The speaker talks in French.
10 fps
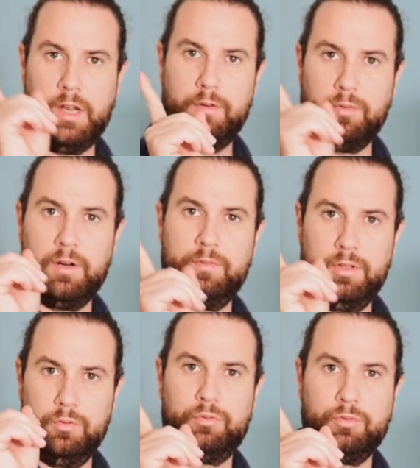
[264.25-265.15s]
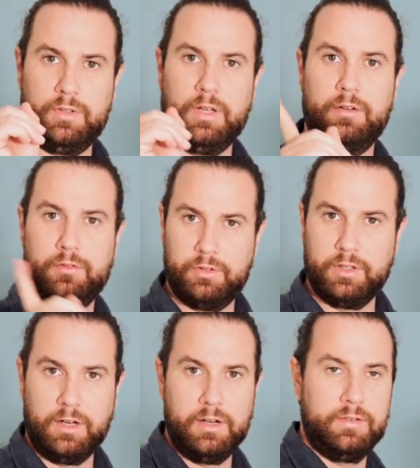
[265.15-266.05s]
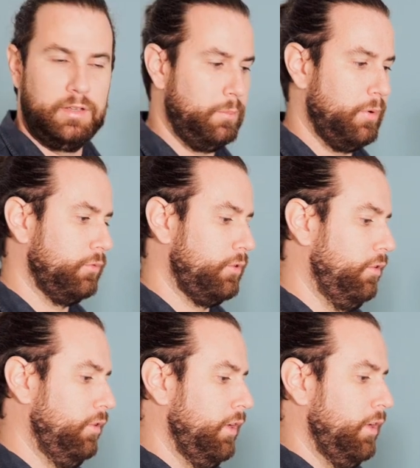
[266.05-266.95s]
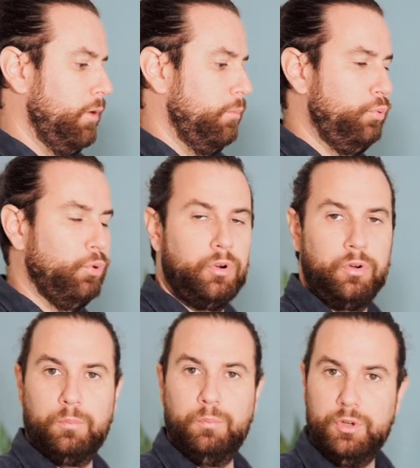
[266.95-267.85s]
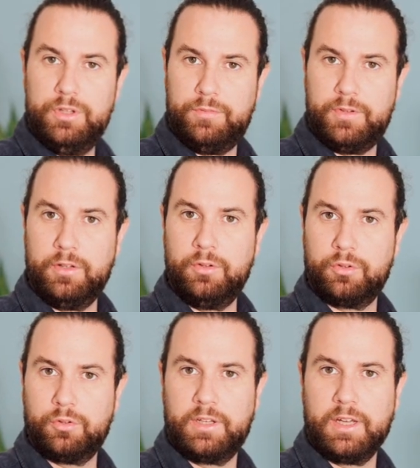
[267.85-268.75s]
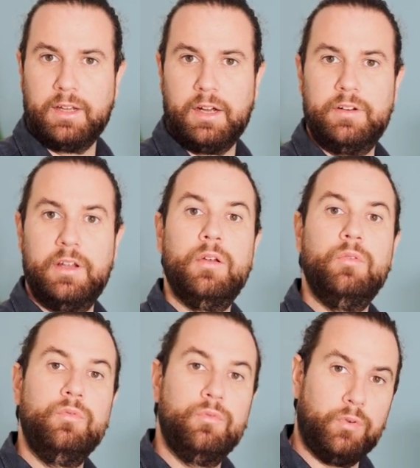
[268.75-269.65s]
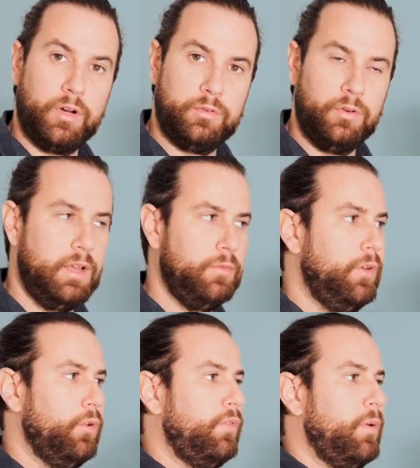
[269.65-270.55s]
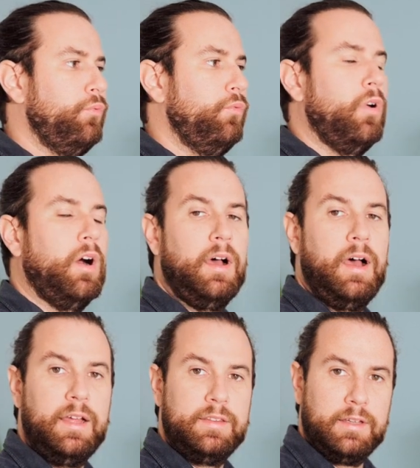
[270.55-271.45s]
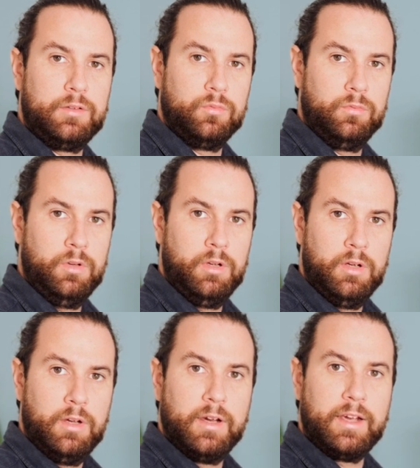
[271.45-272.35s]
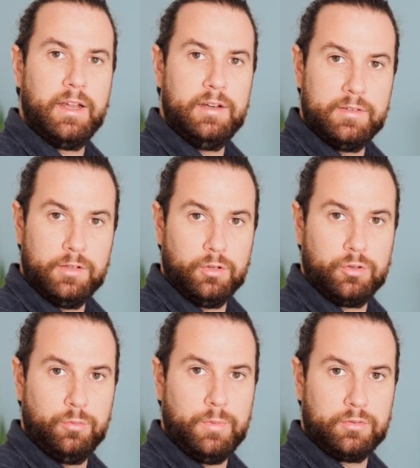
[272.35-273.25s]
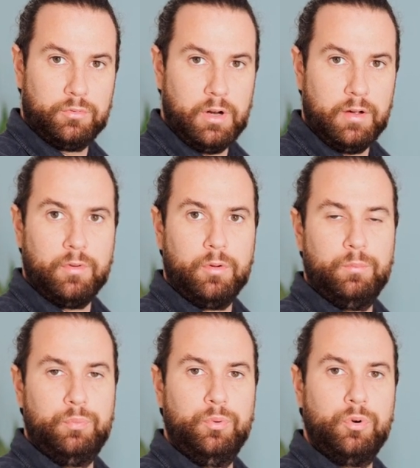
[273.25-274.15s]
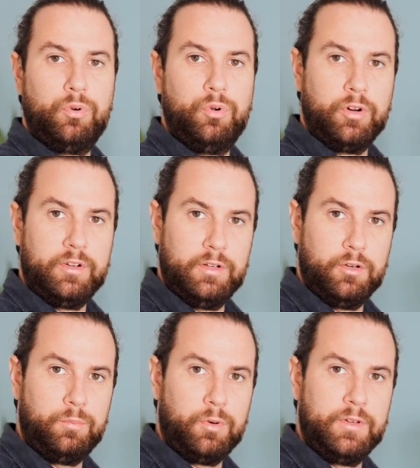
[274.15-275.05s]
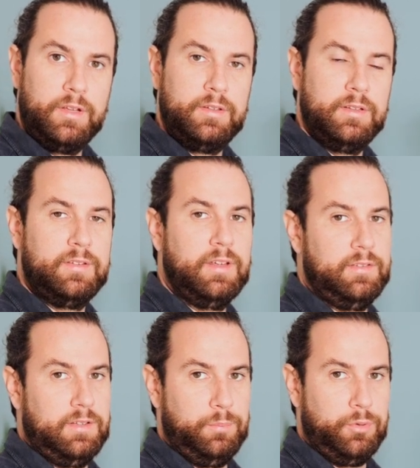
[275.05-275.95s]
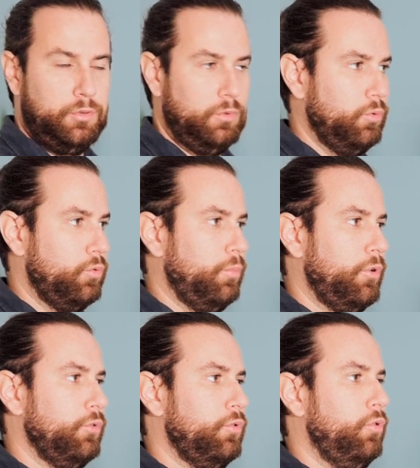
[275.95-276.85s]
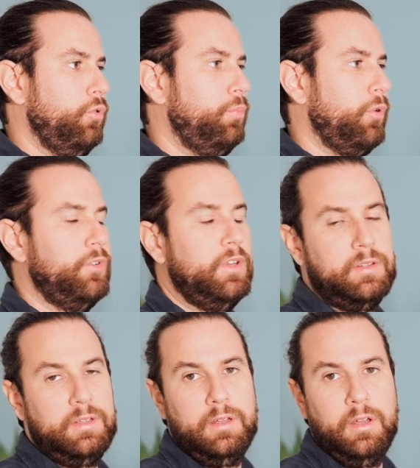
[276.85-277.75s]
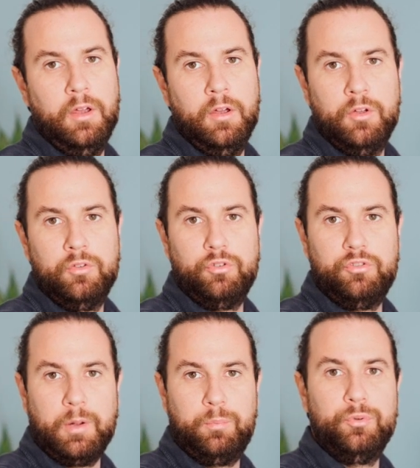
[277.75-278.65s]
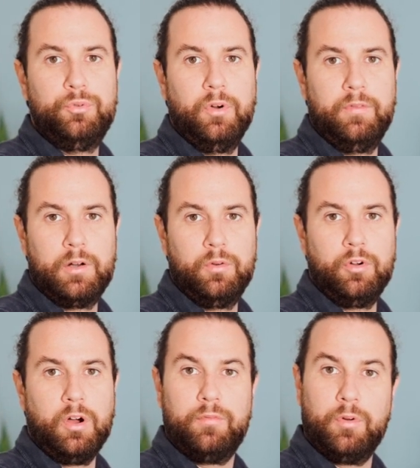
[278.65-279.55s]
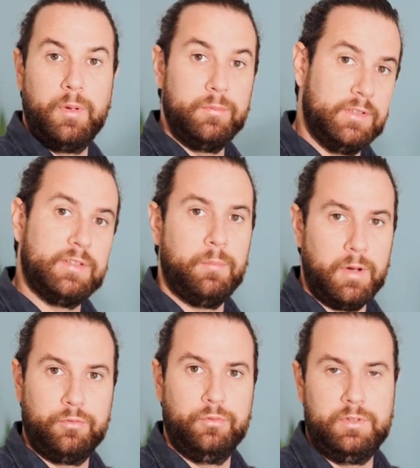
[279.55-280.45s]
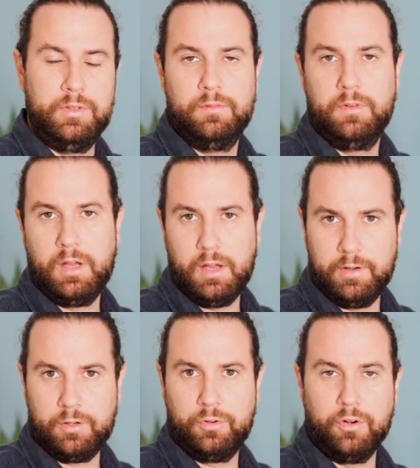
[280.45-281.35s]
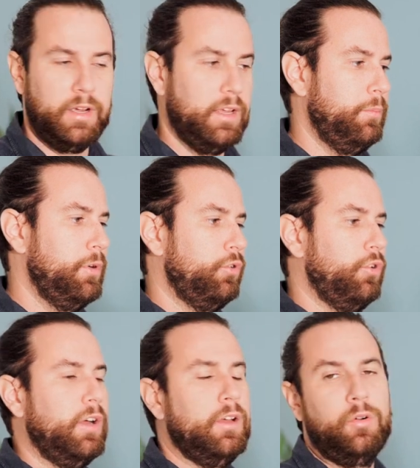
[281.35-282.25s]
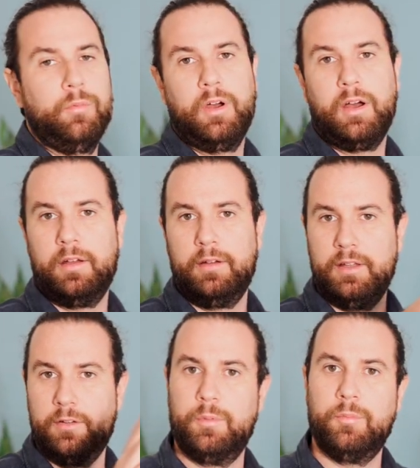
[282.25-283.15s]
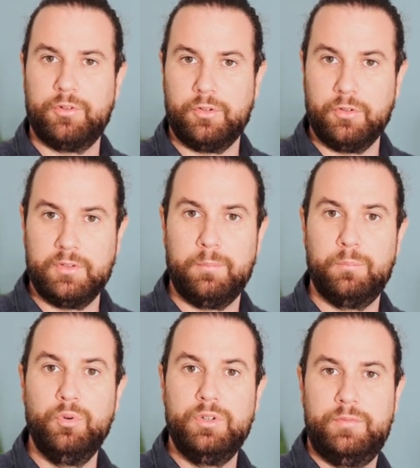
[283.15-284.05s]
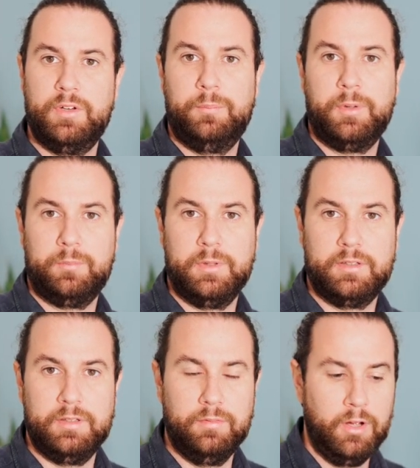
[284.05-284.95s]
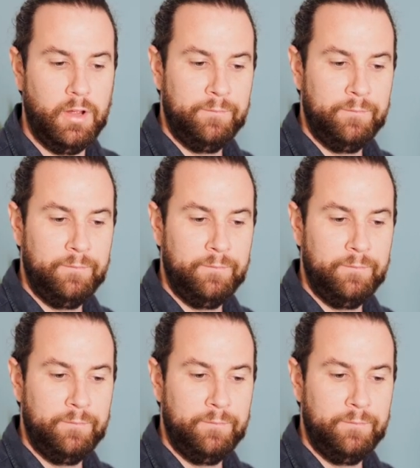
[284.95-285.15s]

Allez voir la vidéo sur ça que j'ai réalisé il n'y a pas longtemps pour modifier notre cadrage et une fois que cela est fait, on va pouvoir à tâtons réaliser notre bascule avant pour corriger notre plan de netteté. C'est assez important de comprendre que le plan de netteté se gère plutôt avec le corps avant, même si ça marche aussi avec le corps arrière, mais le corps arrière aura énormément tendance à modifier les perspectives.